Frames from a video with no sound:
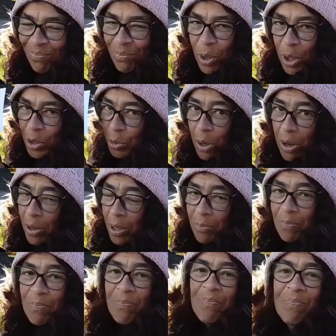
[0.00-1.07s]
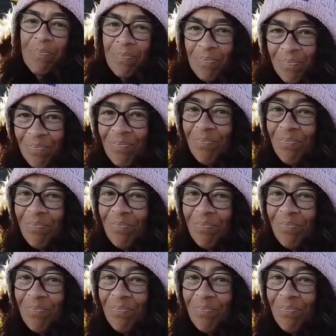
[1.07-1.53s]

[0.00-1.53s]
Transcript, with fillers: porque es suave. Porque es suave.